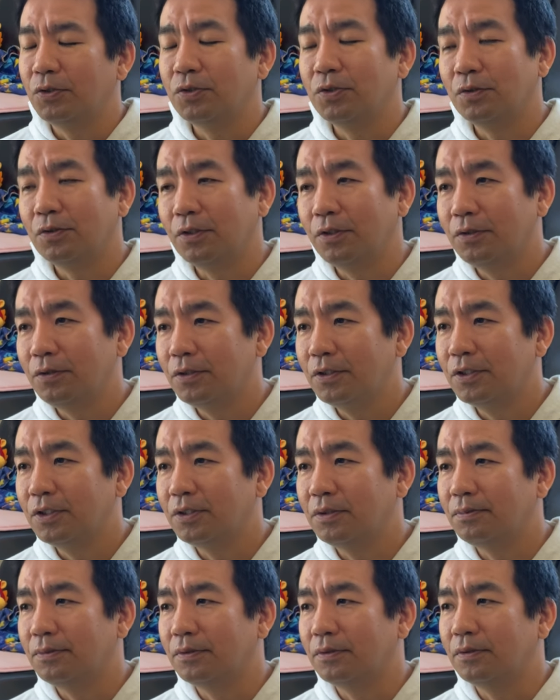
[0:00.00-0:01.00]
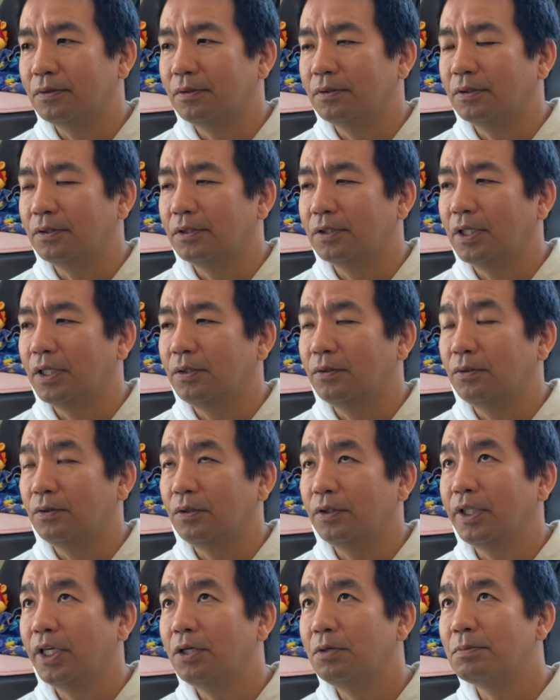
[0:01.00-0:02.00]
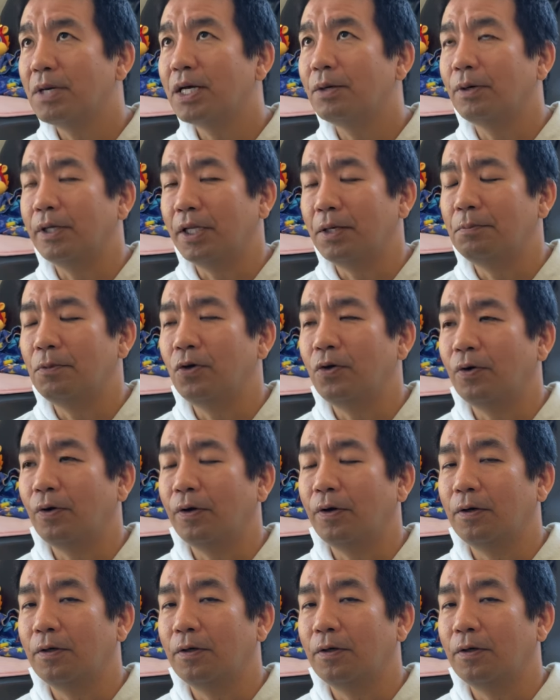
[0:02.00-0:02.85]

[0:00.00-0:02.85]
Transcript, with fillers: ちょっと YouTube、あの、寝る前はね、もう、